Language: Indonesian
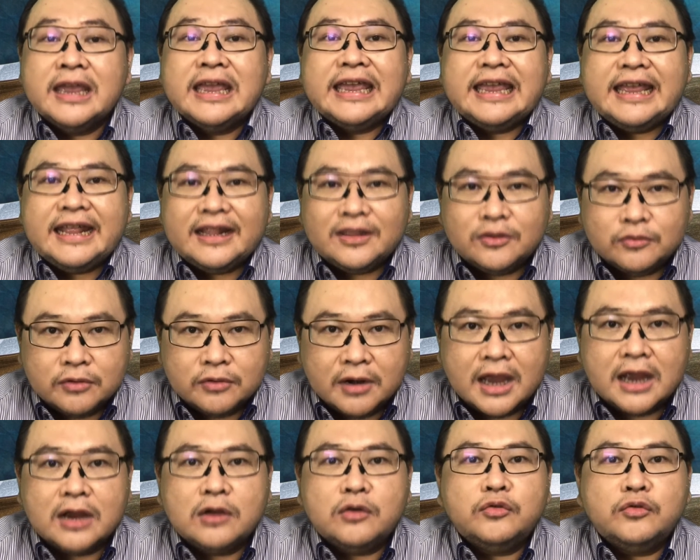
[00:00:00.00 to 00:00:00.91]
itulah
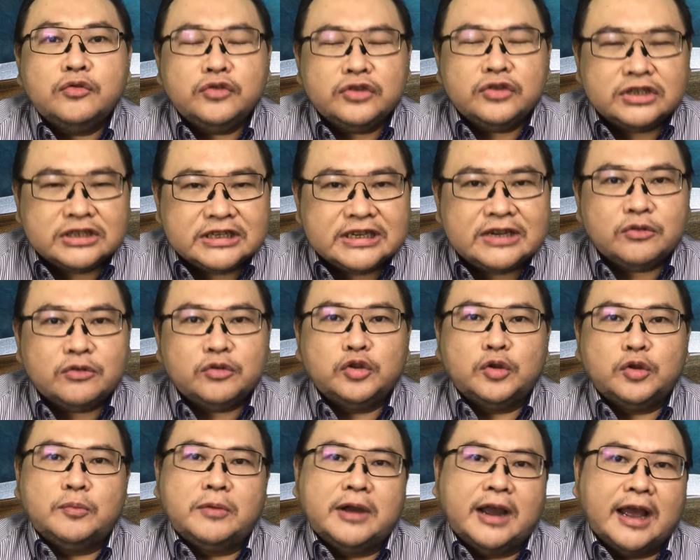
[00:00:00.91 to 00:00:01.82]
kunci
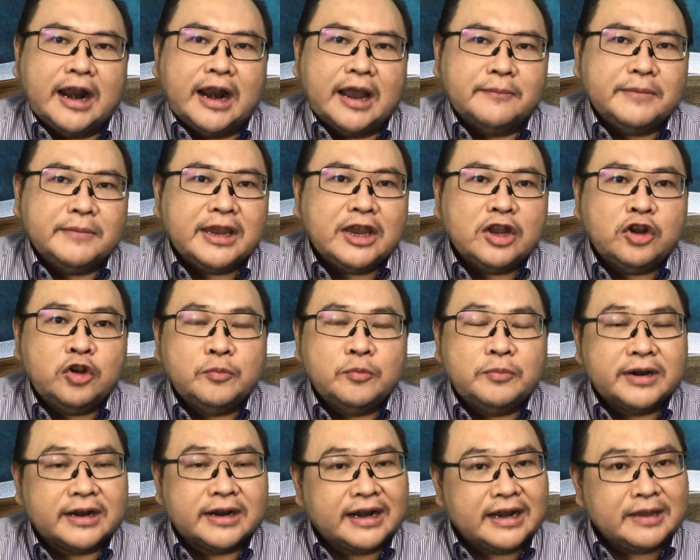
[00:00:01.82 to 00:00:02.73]
untuk mengalami hidup
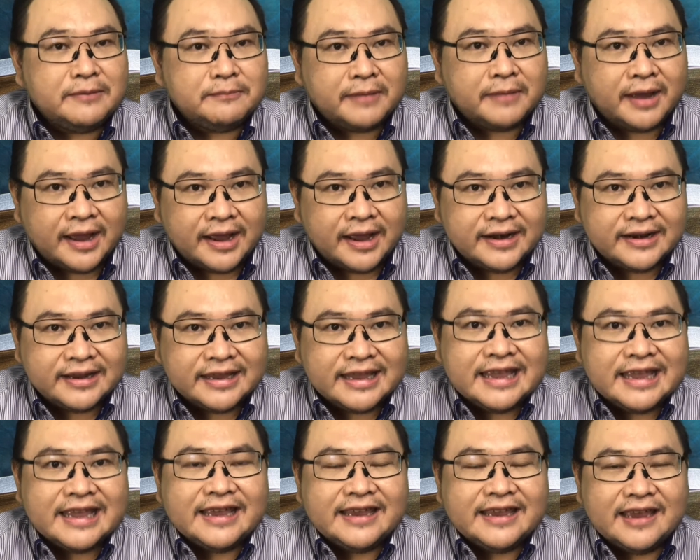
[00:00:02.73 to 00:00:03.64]
berkelimpahan
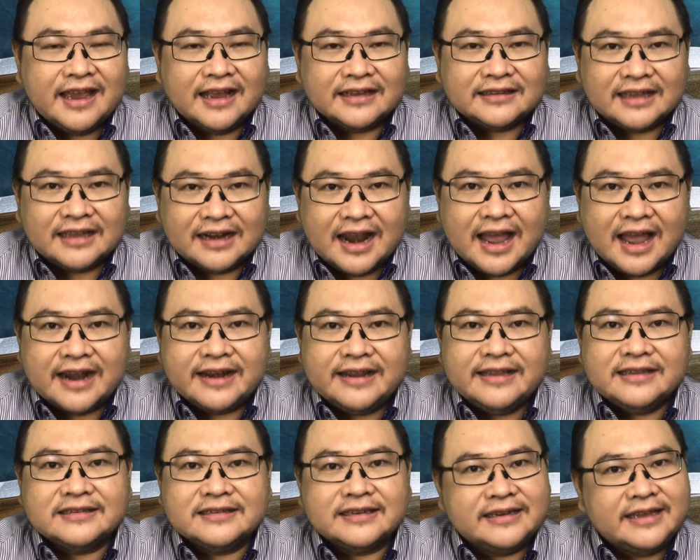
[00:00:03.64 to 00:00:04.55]
yang telah
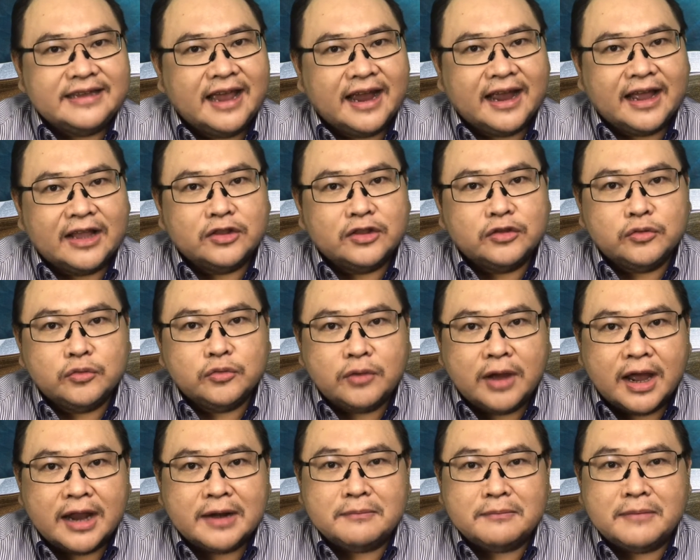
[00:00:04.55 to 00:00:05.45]
disediakan
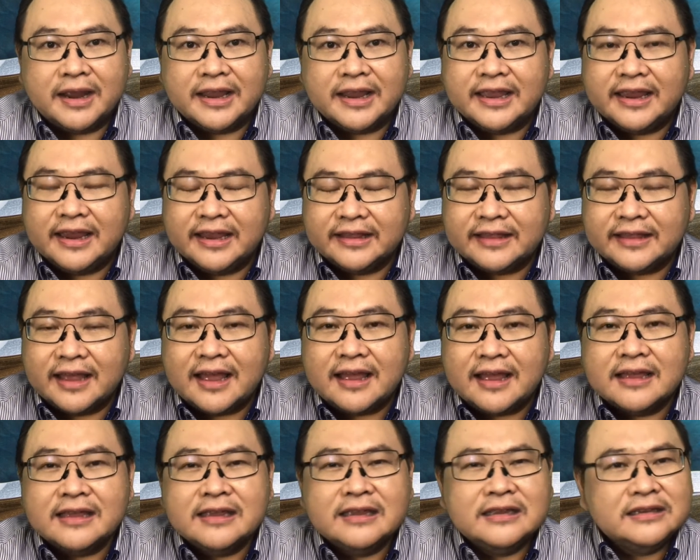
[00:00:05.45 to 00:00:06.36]
Tuhan bagi kita
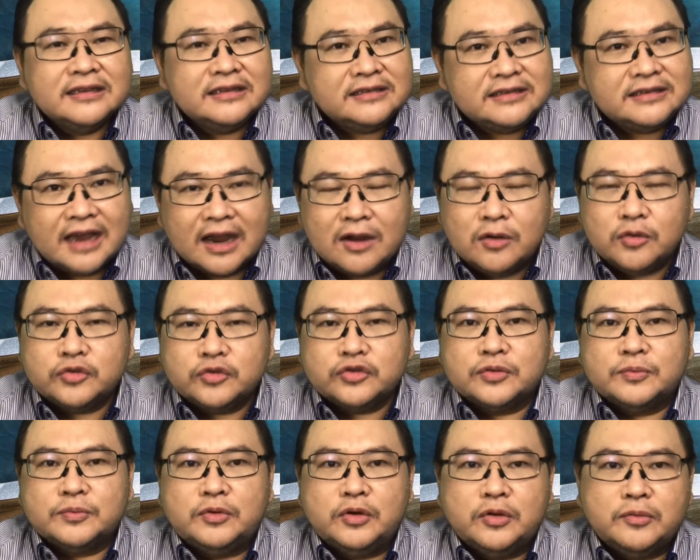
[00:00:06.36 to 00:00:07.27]
jauh
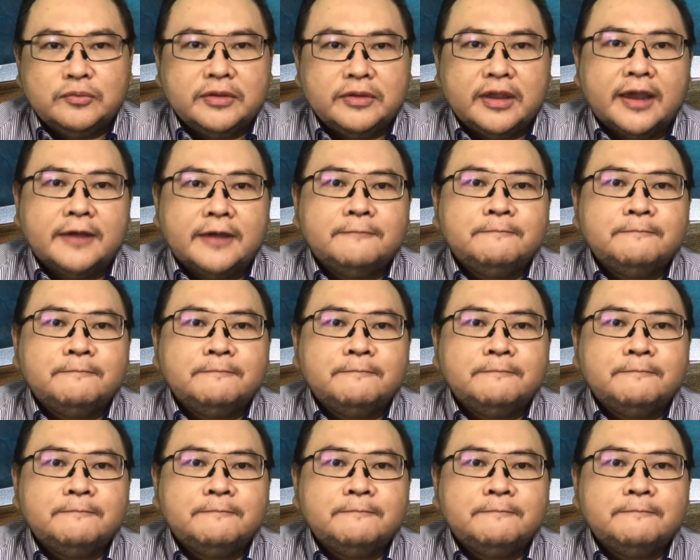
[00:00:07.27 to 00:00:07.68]
sebelumnya.